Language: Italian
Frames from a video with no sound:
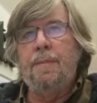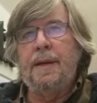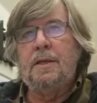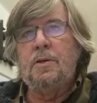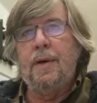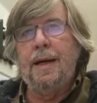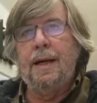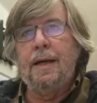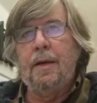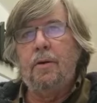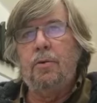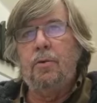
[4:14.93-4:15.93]
penso
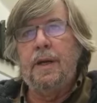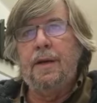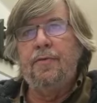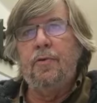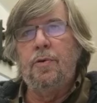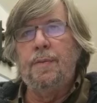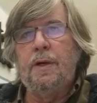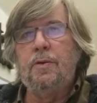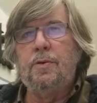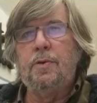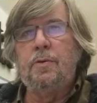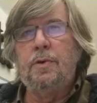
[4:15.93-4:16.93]
anche con una riforma
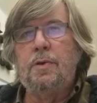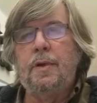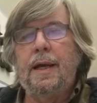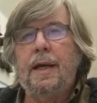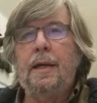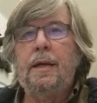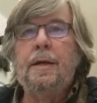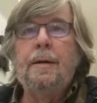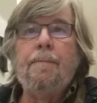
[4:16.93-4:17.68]
costituzionale.